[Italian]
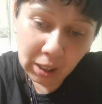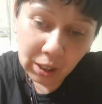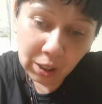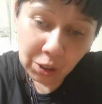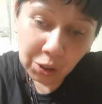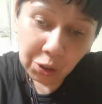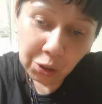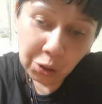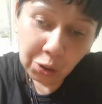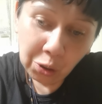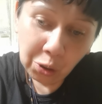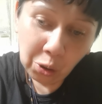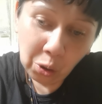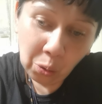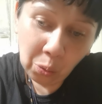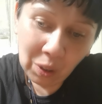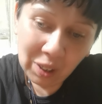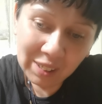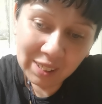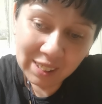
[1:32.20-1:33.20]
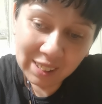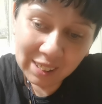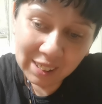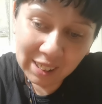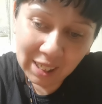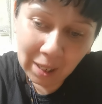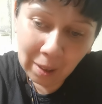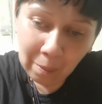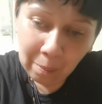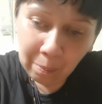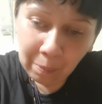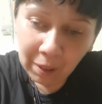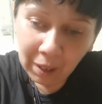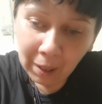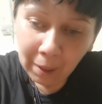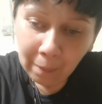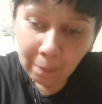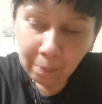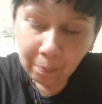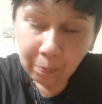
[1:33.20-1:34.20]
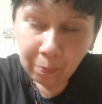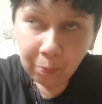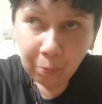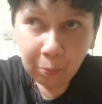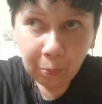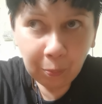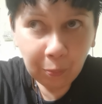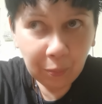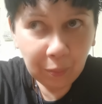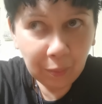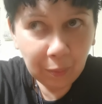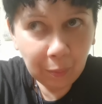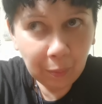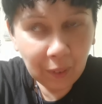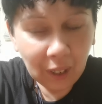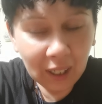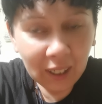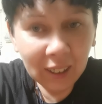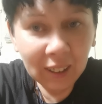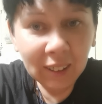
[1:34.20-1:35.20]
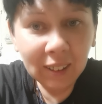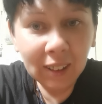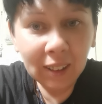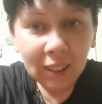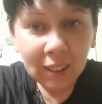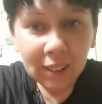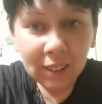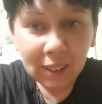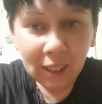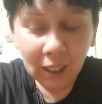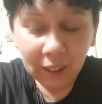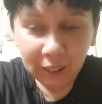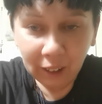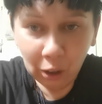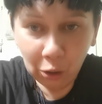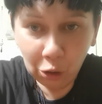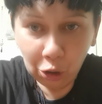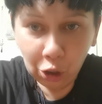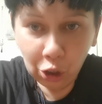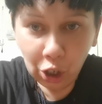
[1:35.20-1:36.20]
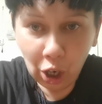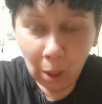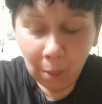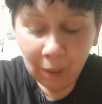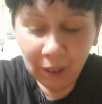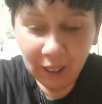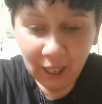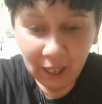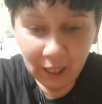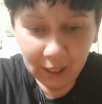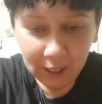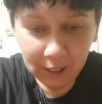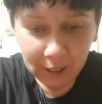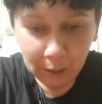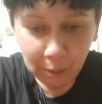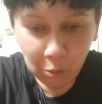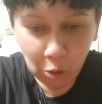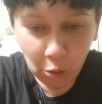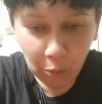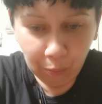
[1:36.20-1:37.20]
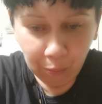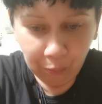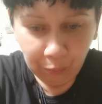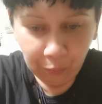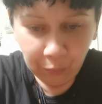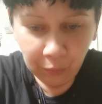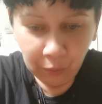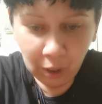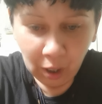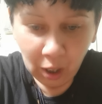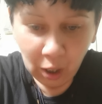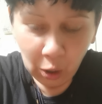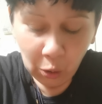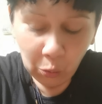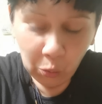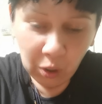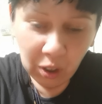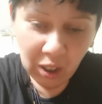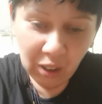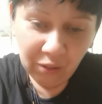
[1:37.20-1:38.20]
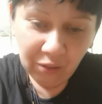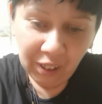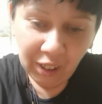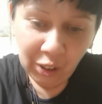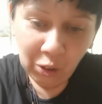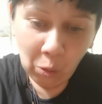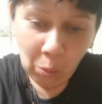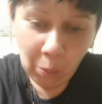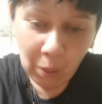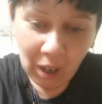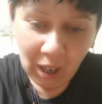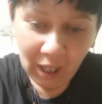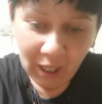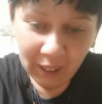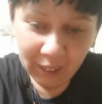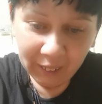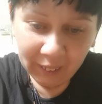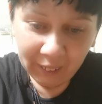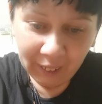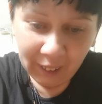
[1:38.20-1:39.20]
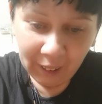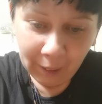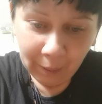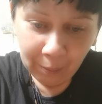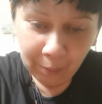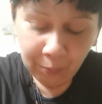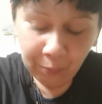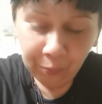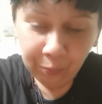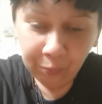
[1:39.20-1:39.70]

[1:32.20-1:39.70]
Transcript: Sono quasi sempre indirizzate allo sciamanesimo, quindi fanno parte